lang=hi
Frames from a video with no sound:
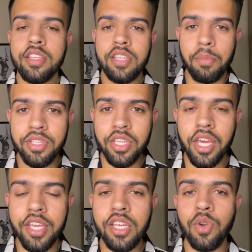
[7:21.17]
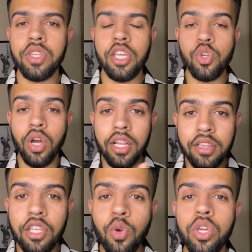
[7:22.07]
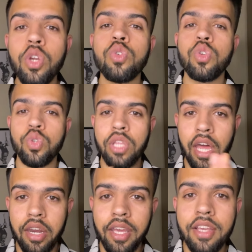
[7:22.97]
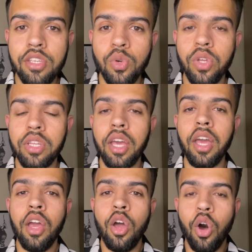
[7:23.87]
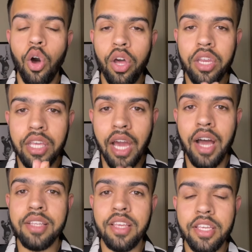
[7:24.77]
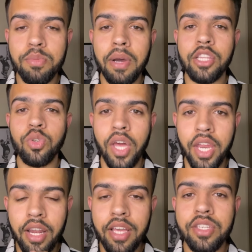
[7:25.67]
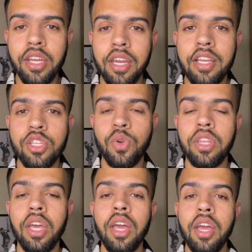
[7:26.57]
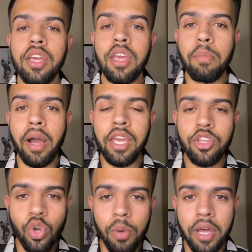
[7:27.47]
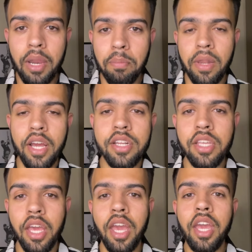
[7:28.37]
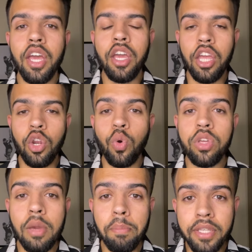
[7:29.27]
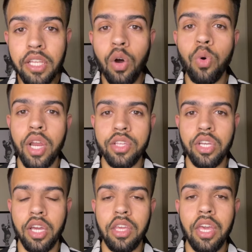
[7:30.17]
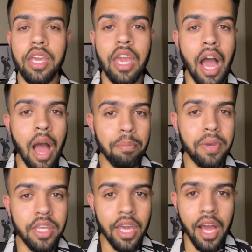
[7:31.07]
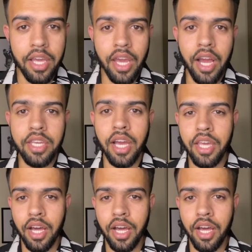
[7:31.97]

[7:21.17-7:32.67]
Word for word: समझने की ज़रूरत है जो गलती हुई है उसको सुधारने की ज़रूरत है और यहाँ से इस बात को एनालाइज करने की ज़रूरत है कि भाई जो हमारे प्लेयर्स हैं इनको ये पता होना चाहिए कि आपने यहाँ यहाँ यहाँ यहाँ